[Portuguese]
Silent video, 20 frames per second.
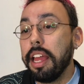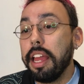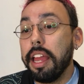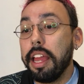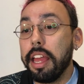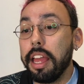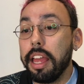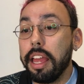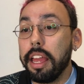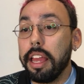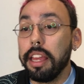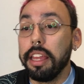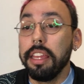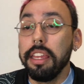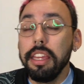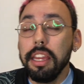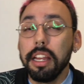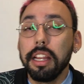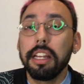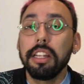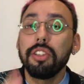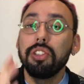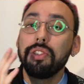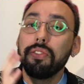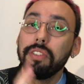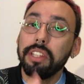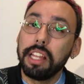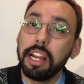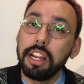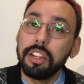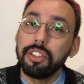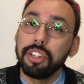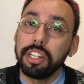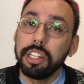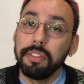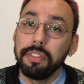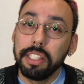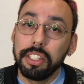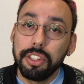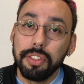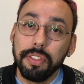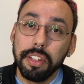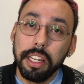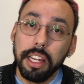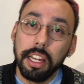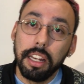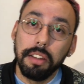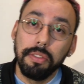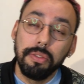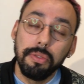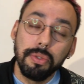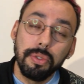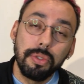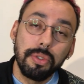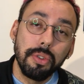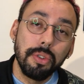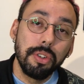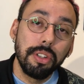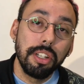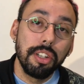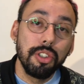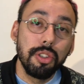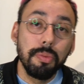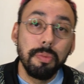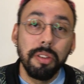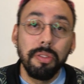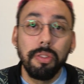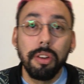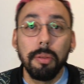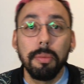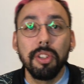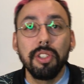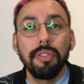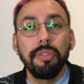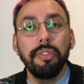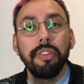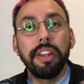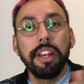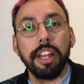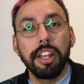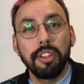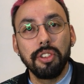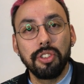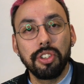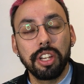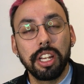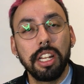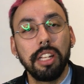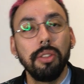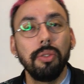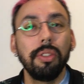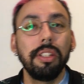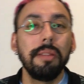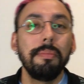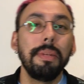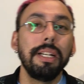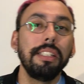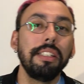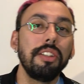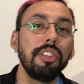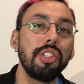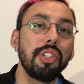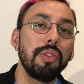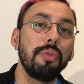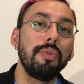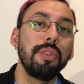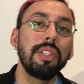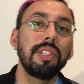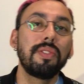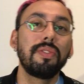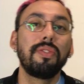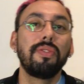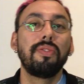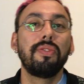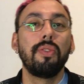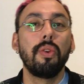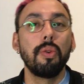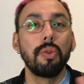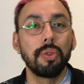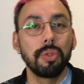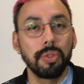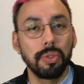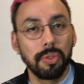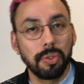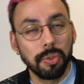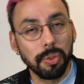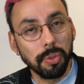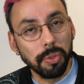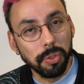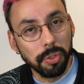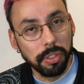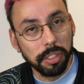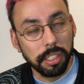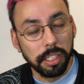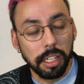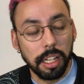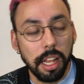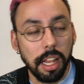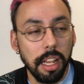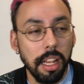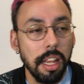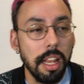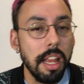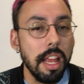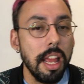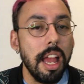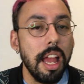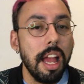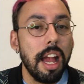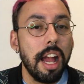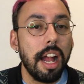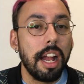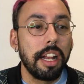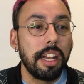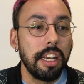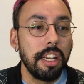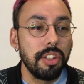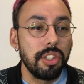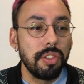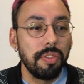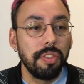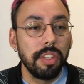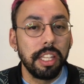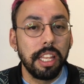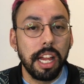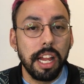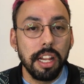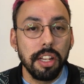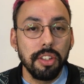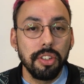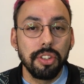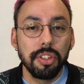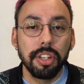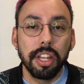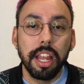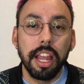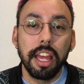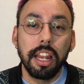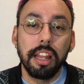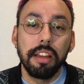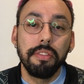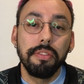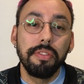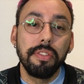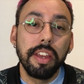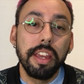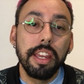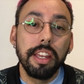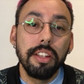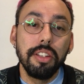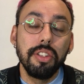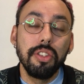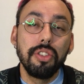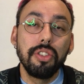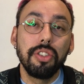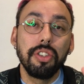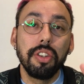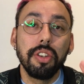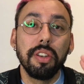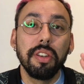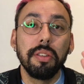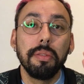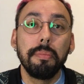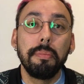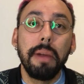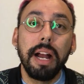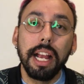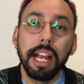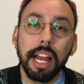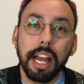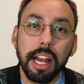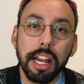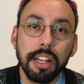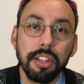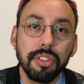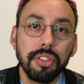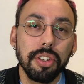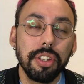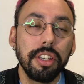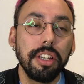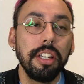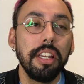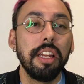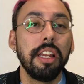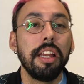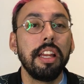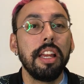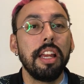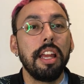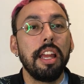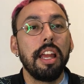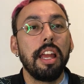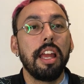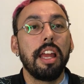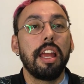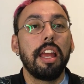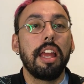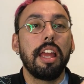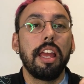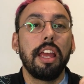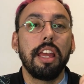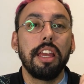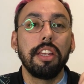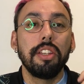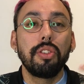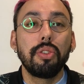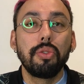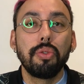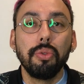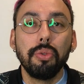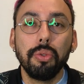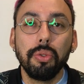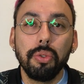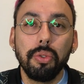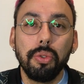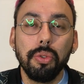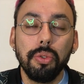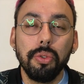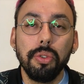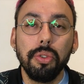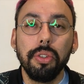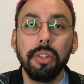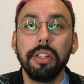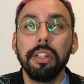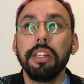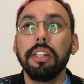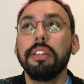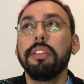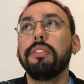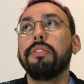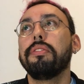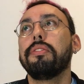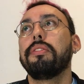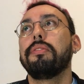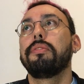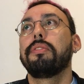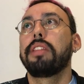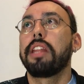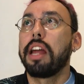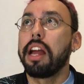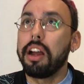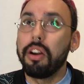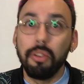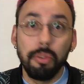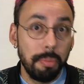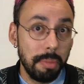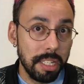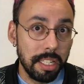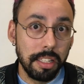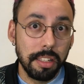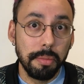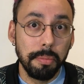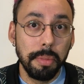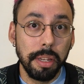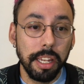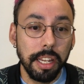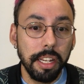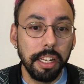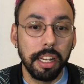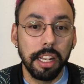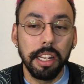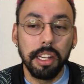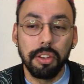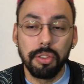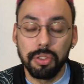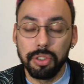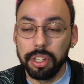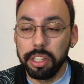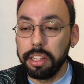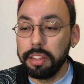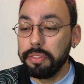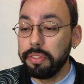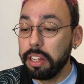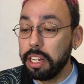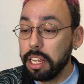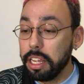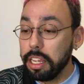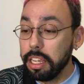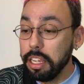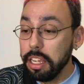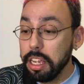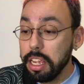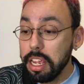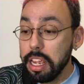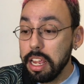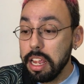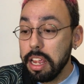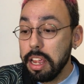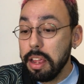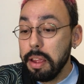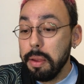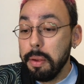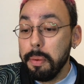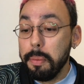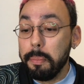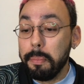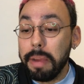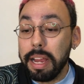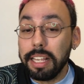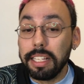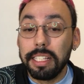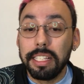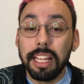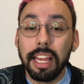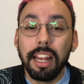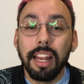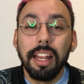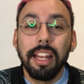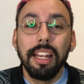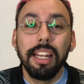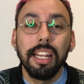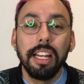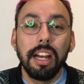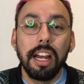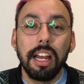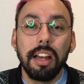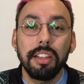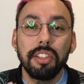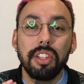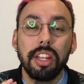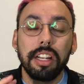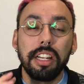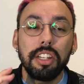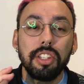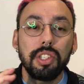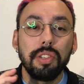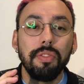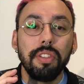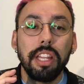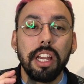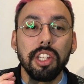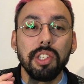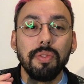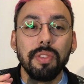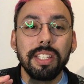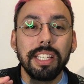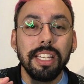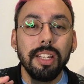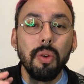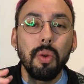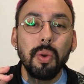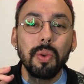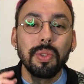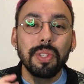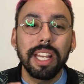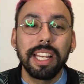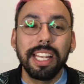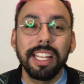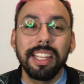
É, e a criatividade, a criatividade, ela funciona de uma forma diferente, ela não demanda de um esforço, né? A criatividade, ela vem de bagagem, é, estudo, traumas também, né, que eu já até falei, mas ela a criatividade você não consegue